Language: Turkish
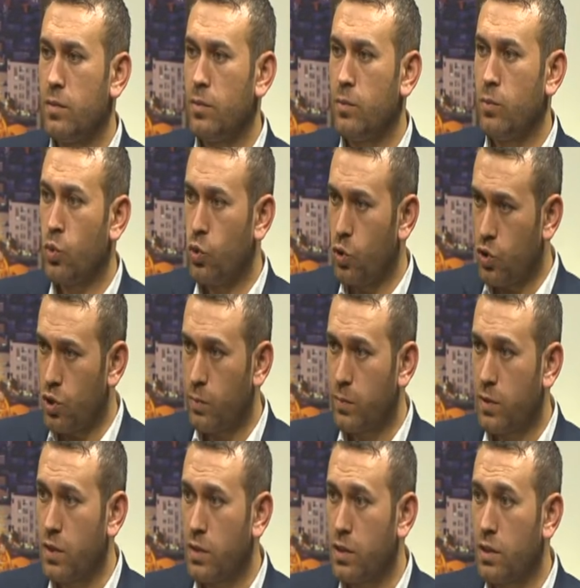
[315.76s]
büyük
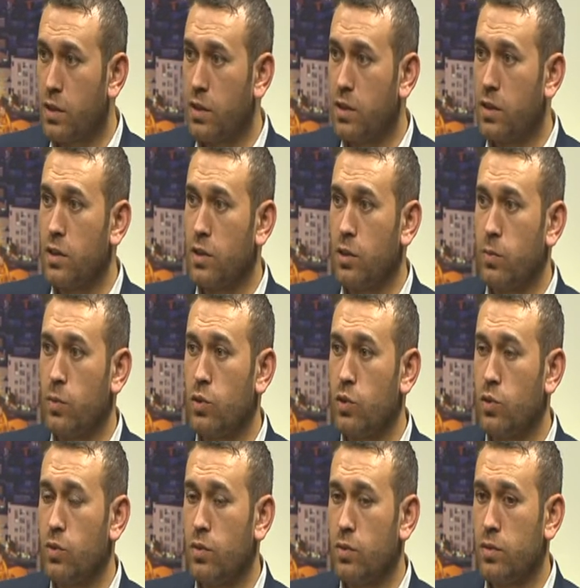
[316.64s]
çapta etkinlikler
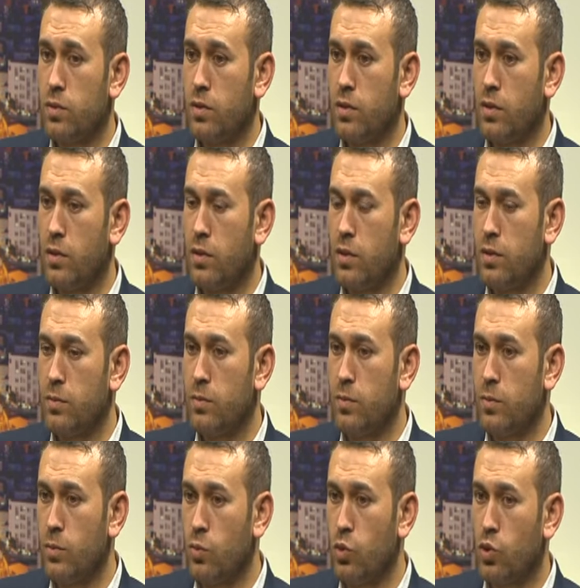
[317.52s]
yapılıyor hani
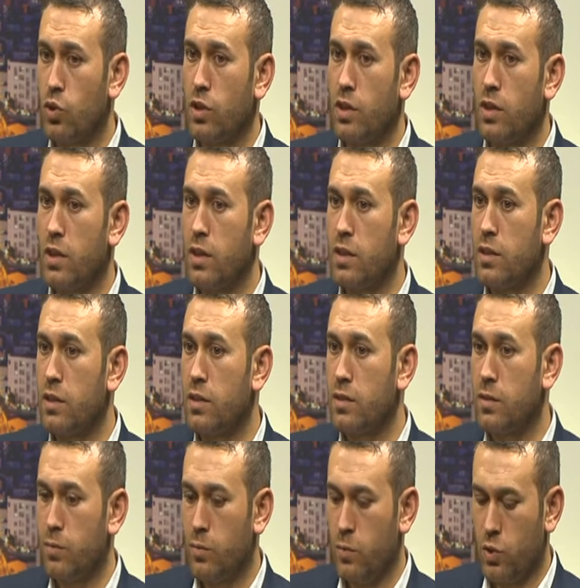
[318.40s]
büyük illerden
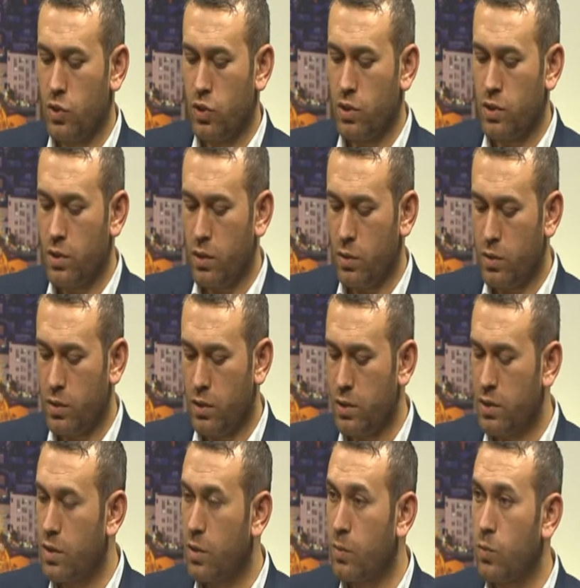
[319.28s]
başlasalım hani
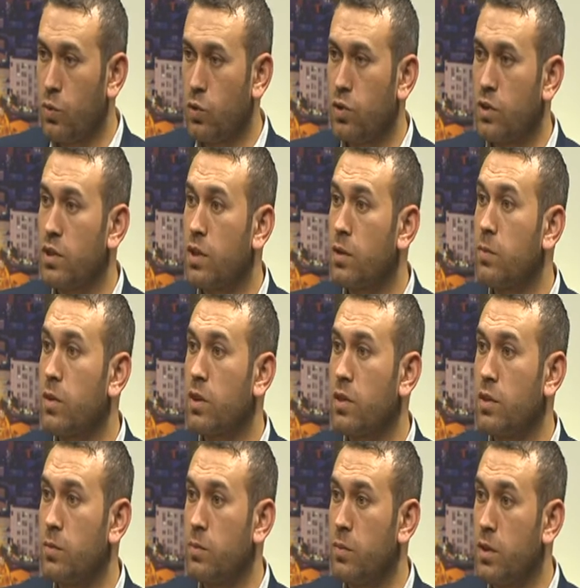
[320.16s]
İstanbul,
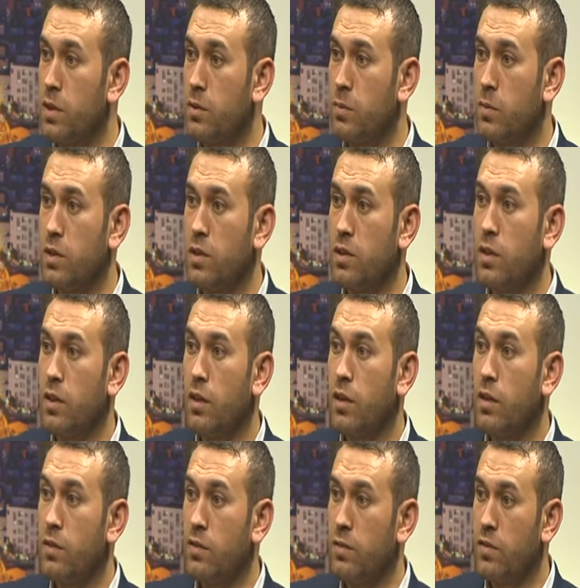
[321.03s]
Diyarbakır, Batman,
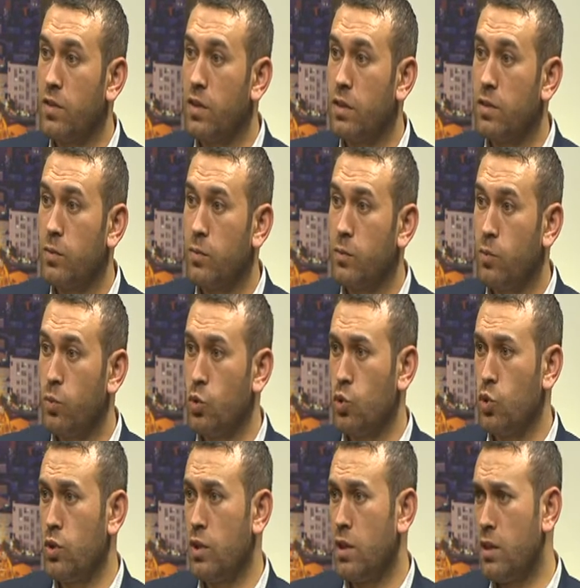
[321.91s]
Van bu
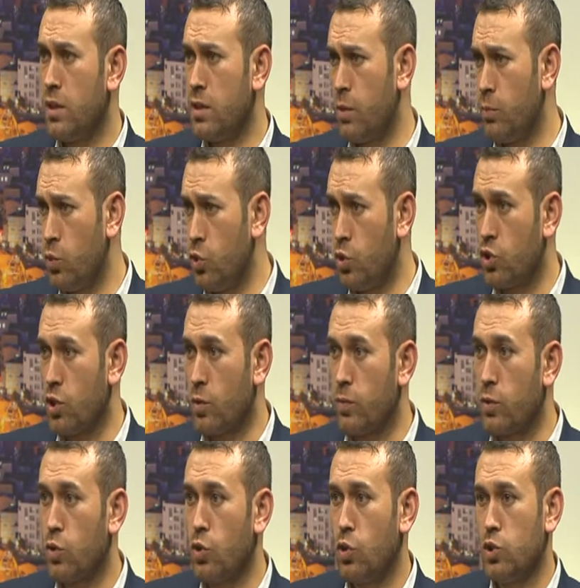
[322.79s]
tür yerlerde büyük
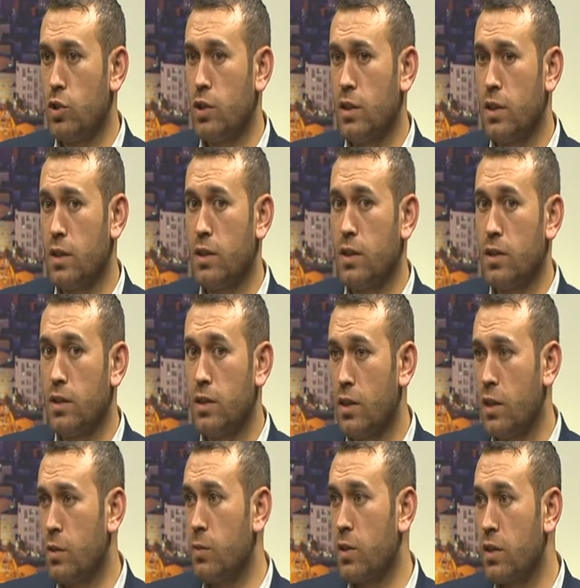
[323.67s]
çapta. Özellikle
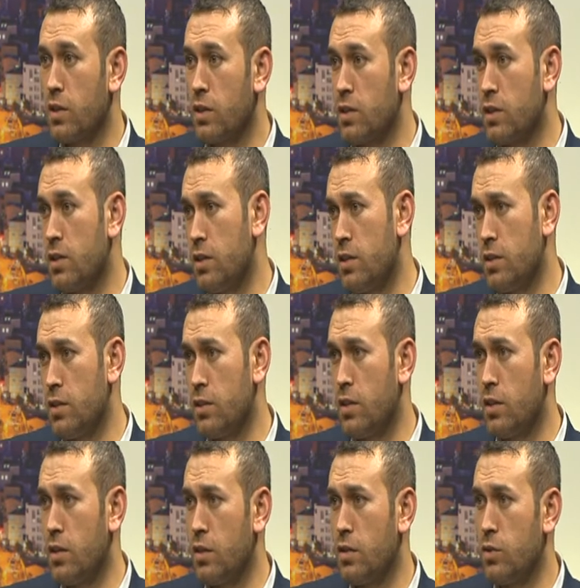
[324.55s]
Diyarbakır'ınkini
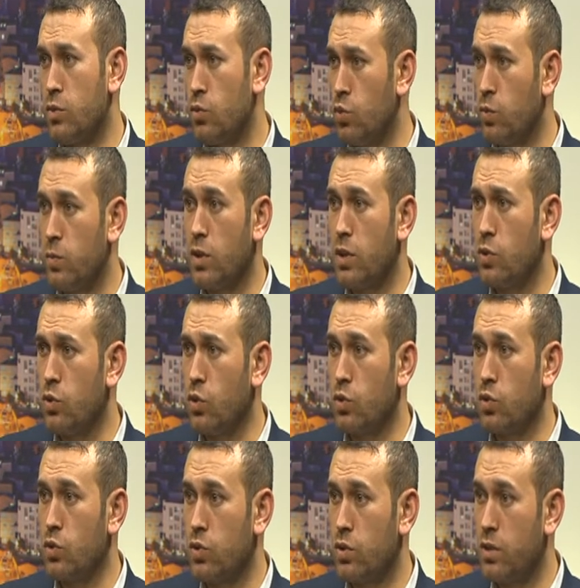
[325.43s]
duymayan
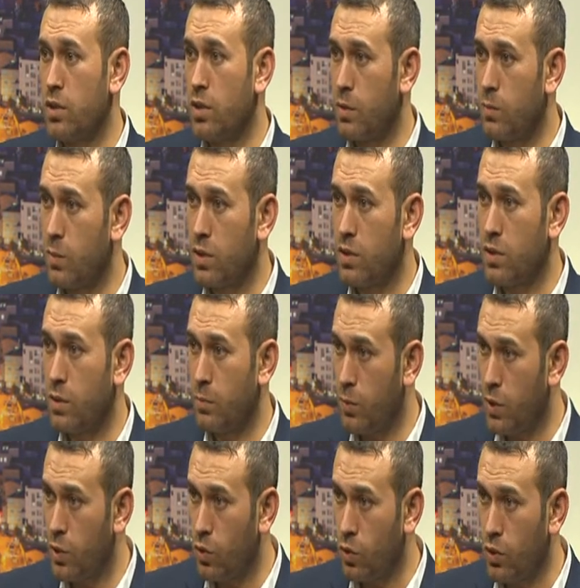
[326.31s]
yoktur. Diyarbakır'da
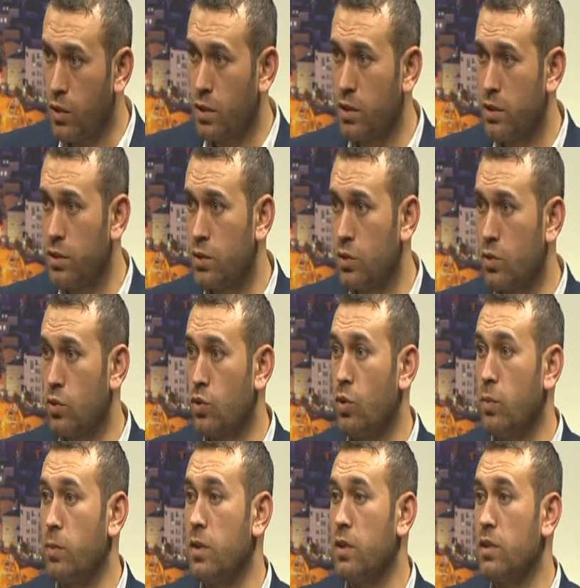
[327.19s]
milyonların evet.
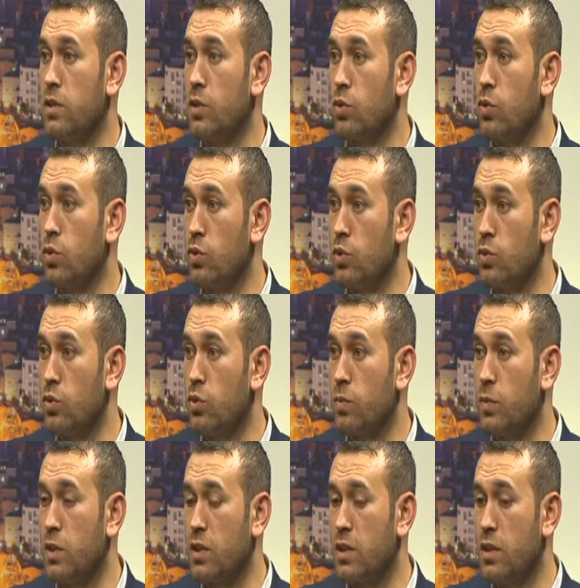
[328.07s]
toplandığı Kutlu
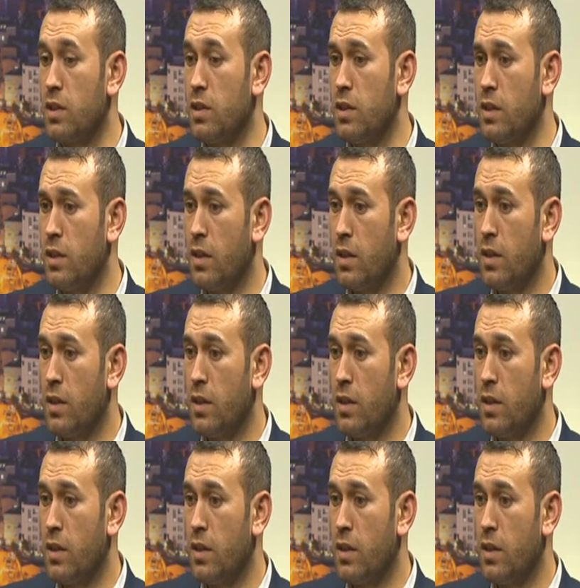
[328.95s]
Doğum etkinliği.